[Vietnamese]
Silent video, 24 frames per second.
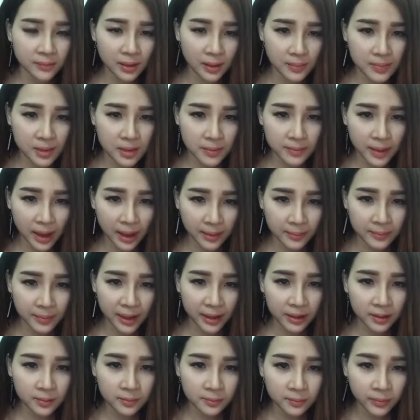phẩm bên bạn
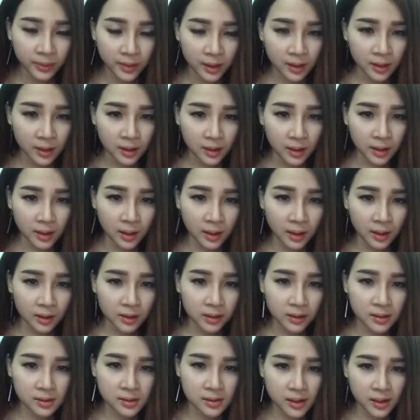bán à,
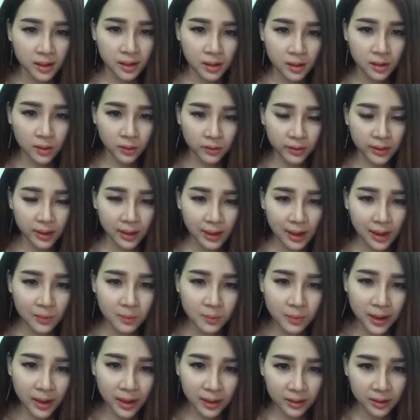ghi se khít lỗ chân lông
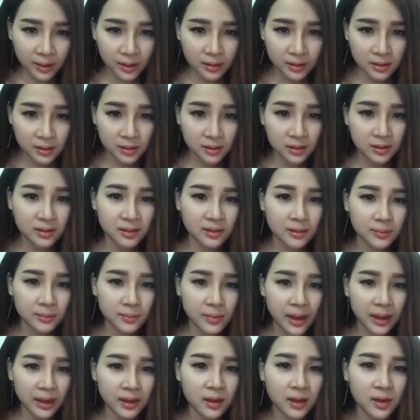mà, thì
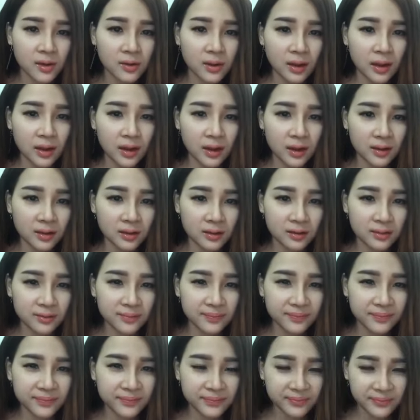bạn kêu là ừ
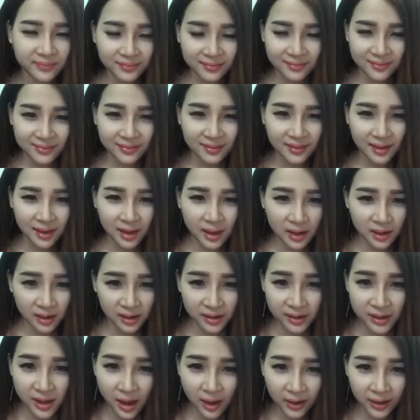lý
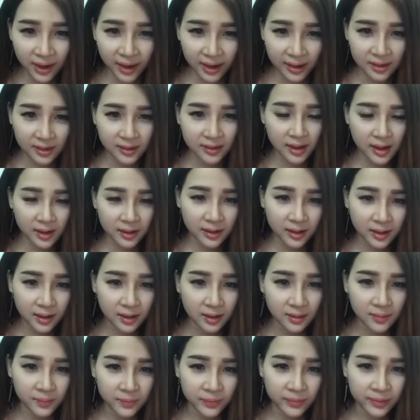do này lý do kia,
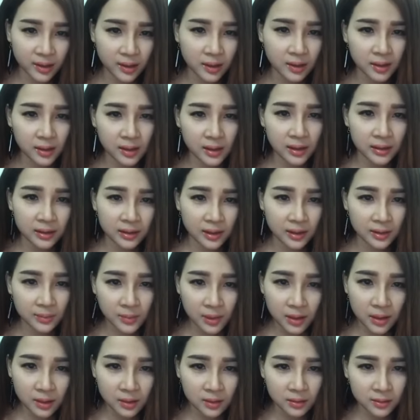cho nên là Trang
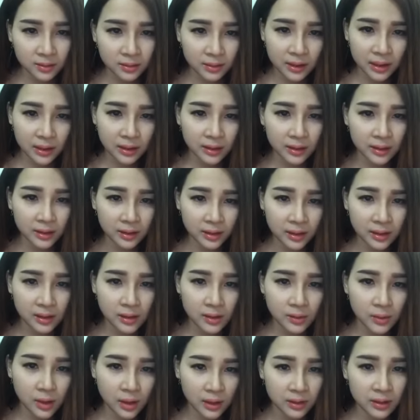biết, Trang cái cái
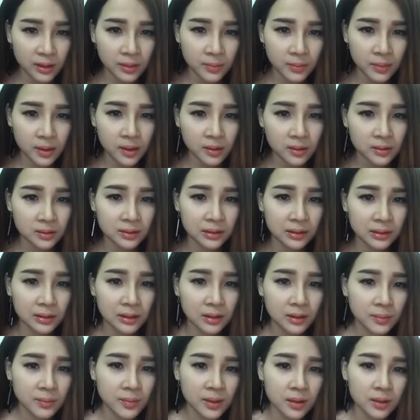điều đó Trang biết
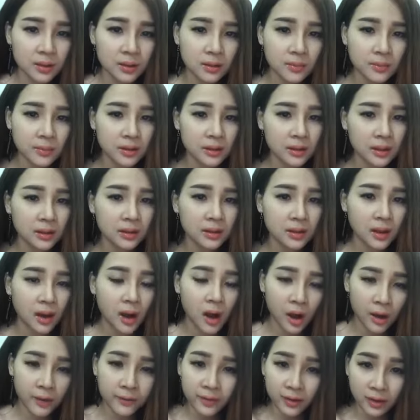thừa biết, nhưng mà Trang chỉ
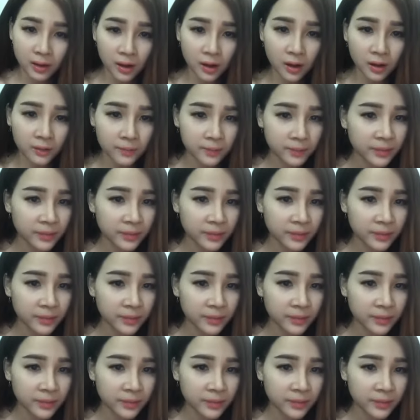hỏi về thôi.